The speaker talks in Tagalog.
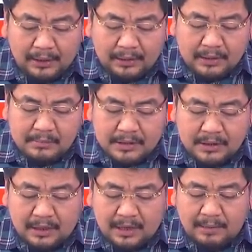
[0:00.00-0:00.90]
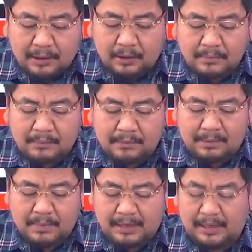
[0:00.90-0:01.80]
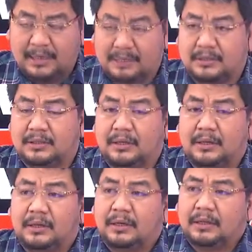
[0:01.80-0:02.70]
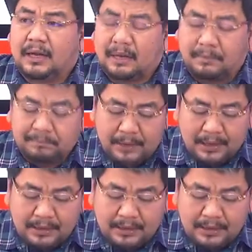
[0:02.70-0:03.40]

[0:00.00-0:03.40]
na basta na lamang humagbabaklas ng campaign na